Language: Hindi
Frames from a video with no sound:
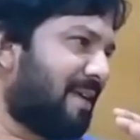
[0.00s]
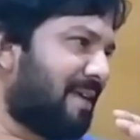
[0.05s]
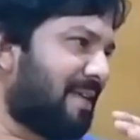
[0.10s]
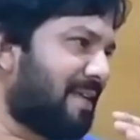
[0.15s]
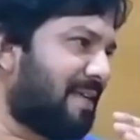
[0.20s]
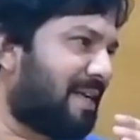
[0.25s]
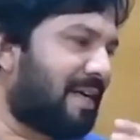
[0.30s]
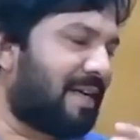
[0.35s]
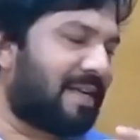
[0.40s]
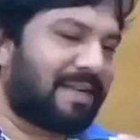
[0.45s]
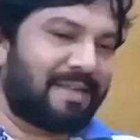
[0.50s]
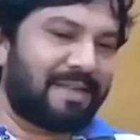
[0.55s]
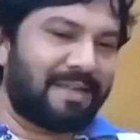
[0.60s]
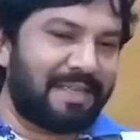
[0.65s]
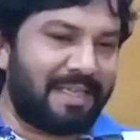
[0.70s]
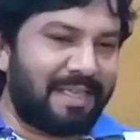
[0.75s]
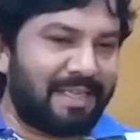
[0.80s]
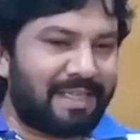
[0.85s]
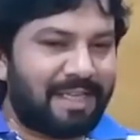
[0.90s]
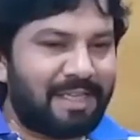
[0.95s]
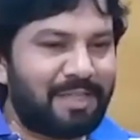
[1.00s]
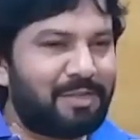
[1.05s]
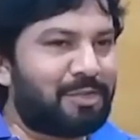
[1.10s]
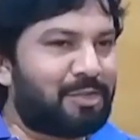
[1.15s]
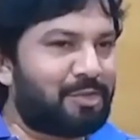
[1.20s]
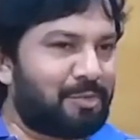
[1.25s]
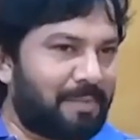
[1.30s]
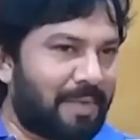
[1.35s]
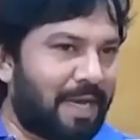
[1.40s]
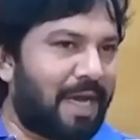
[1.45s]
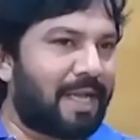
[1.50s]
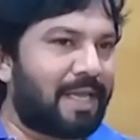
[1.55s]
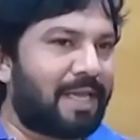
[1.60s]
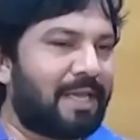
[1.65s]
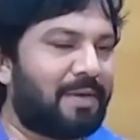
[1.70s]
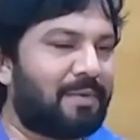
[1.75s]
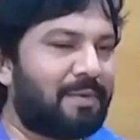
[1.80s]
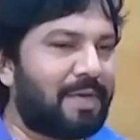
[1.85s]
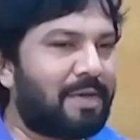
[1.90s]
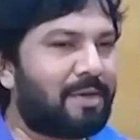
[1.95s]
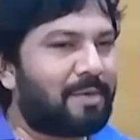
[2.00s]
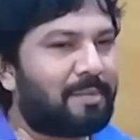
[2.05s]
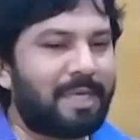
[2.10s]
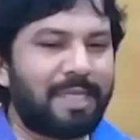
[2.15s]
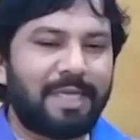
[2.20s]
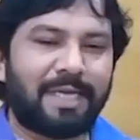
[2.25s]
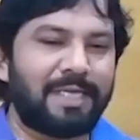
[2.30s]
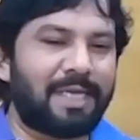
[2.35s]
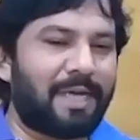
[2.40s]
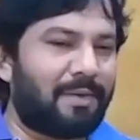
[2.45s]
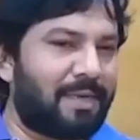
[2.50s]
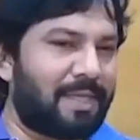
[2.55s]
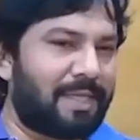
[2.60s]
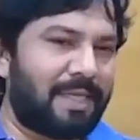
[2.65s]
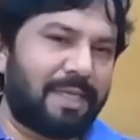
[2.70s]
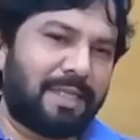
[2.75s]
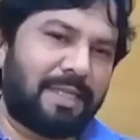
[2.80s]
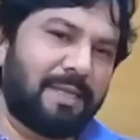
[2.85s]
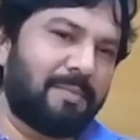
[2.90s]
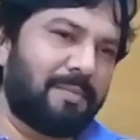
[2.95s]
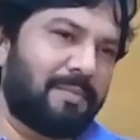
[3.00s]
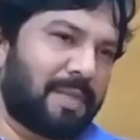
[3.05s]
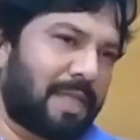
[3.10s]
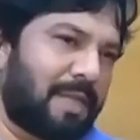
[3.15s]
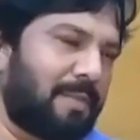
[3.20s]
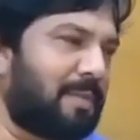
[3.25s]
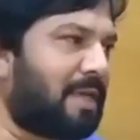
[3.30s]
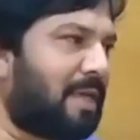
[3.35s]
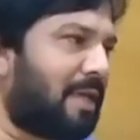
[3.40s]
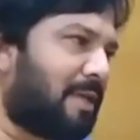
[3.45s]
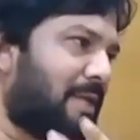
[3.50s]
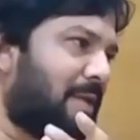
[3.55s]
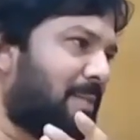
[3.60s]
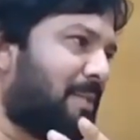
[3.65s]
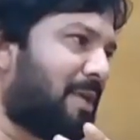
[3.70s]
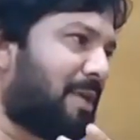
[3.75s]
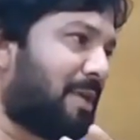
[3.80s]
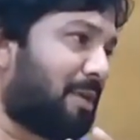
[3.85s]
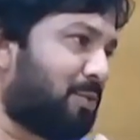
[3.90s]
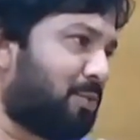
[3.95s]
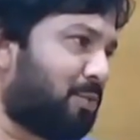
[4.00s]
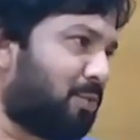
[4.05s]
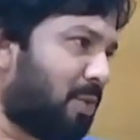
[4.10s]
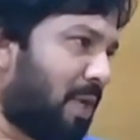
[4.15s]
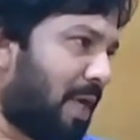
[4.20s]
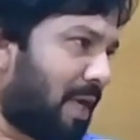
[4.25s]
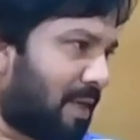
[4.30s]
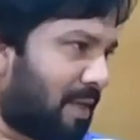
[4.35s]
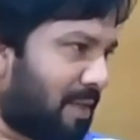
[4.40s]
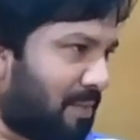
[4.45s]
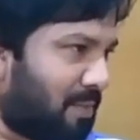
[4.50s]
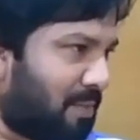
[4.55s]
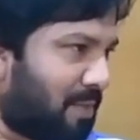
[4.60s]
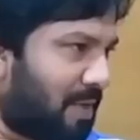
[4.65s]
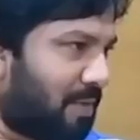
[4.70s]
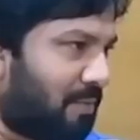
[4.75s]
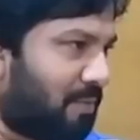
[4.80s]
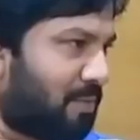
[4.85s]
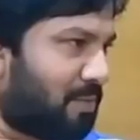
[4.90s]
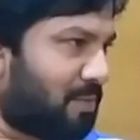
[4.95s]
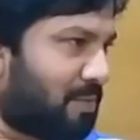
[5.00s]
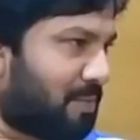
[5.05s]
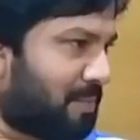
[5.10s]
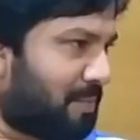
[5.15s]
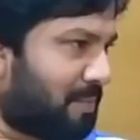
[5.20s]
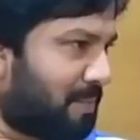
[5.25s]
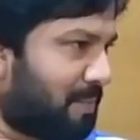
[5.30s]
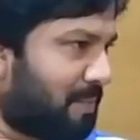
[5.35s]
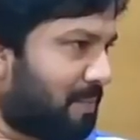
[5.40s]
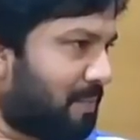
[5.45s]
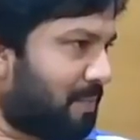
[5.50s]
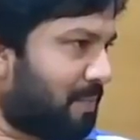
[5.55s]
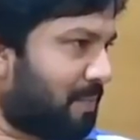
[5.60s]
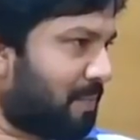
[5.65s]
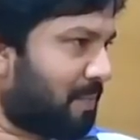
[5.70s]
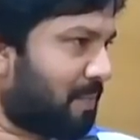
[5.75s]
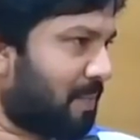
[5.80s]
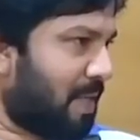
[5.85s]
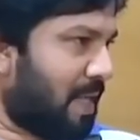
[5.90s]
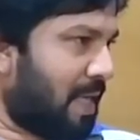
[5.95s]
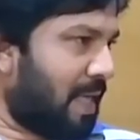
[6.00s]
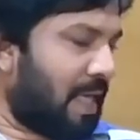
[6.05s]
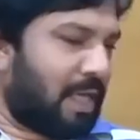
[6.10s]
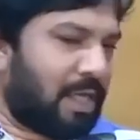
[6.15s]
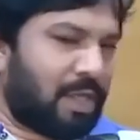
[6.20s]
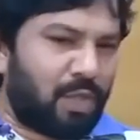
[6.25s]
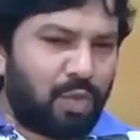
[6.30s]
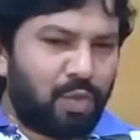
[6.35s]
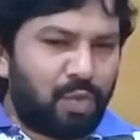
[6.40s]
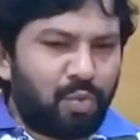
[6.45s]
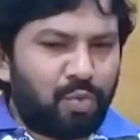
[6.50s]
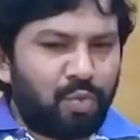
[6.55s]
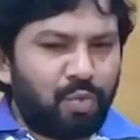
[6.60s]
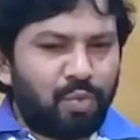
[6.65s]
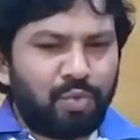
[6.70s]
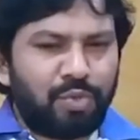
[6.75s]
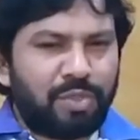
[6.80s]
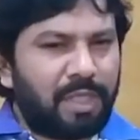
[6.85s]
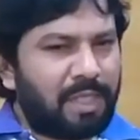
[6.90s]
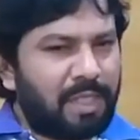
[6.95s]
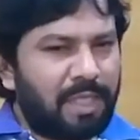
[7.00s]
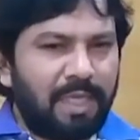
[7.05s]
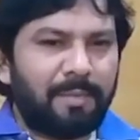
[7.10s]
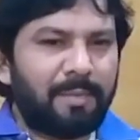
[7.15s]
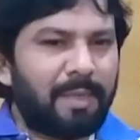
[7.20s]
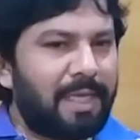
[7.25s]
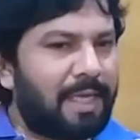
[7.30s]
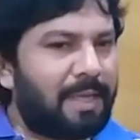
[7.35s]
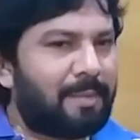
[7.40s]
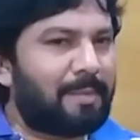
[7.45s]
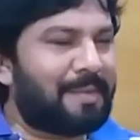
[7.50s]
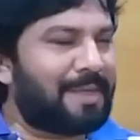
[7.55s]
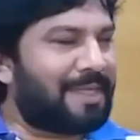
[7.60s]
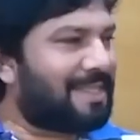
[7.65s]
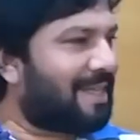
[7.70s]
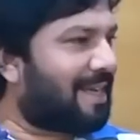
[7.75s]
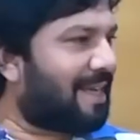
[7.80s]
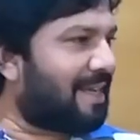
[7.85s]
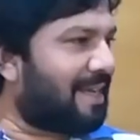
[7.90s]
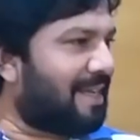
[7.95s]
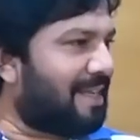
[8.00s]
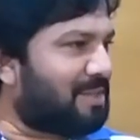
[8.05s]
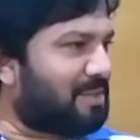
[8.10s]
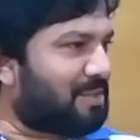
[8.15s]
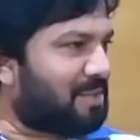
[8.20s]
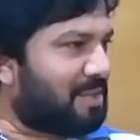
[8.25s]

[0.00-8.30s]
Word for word: एकर गीत है यूट्यूब में आगे हवे और बढ़िया जावत एकदम मतलब एक एक दिन में एक एक दो लाख तो कब लोगन मन के बीच कब आई है पिक्चर दो से तीन महीना में पिक्चर है रिलीज हो